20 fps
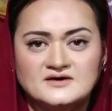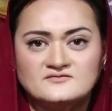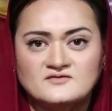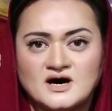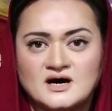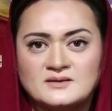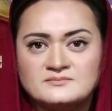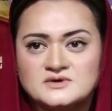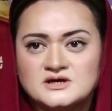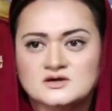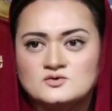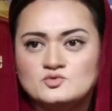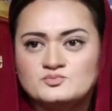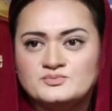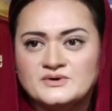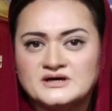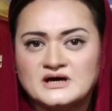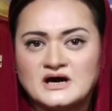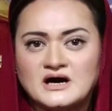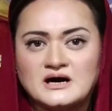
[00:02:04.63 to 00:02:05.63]
आवाम के
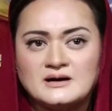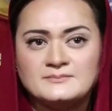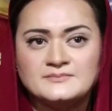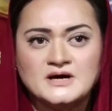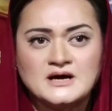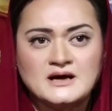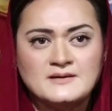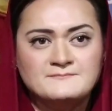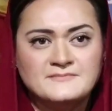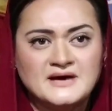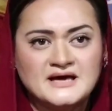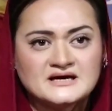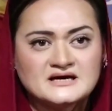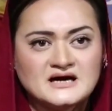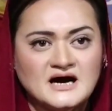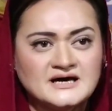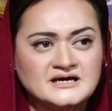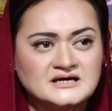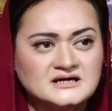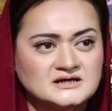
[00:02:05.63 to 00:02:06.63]
ऊपर आप
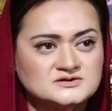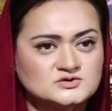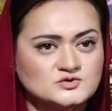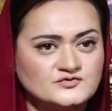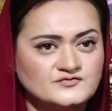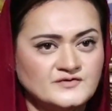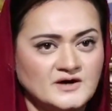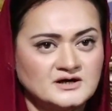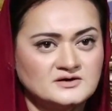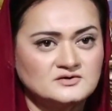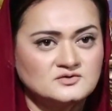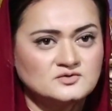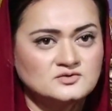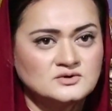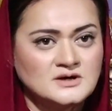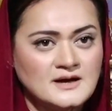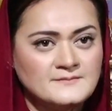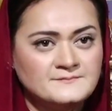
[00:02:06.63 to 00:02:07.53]
महंगाई का तूफ़ान हो